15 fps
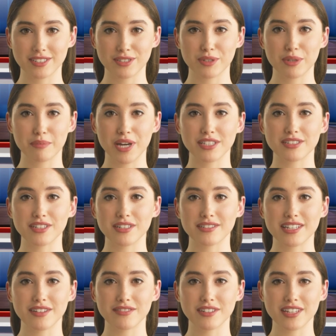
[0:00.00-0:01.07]
Cumhurbaşkanı
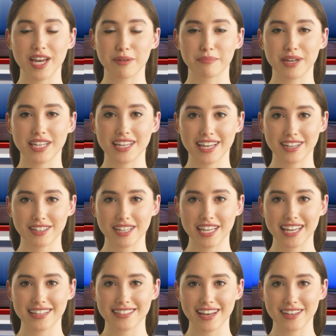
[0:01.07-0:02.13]
tarafından belirlenecek
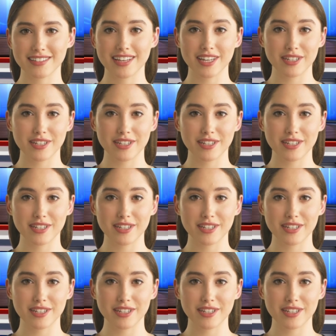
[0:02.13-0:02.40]
esaslara